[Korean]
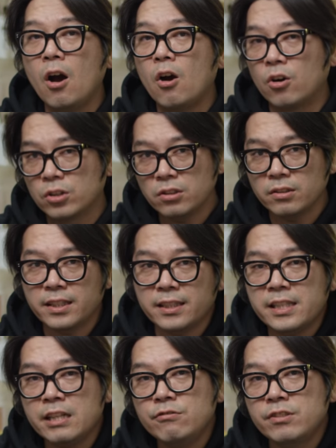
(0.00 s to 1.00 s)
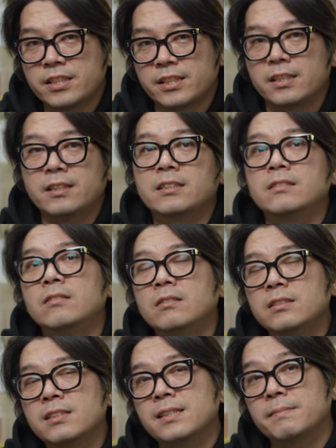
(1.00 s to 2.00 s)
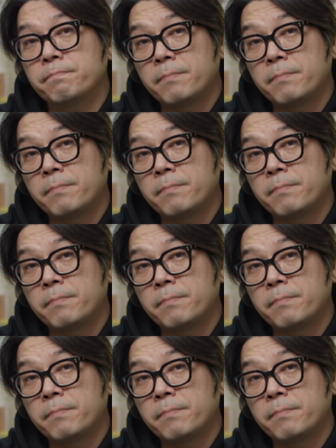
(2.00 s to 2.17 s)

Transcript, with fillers: 어떻게 채울지 그거를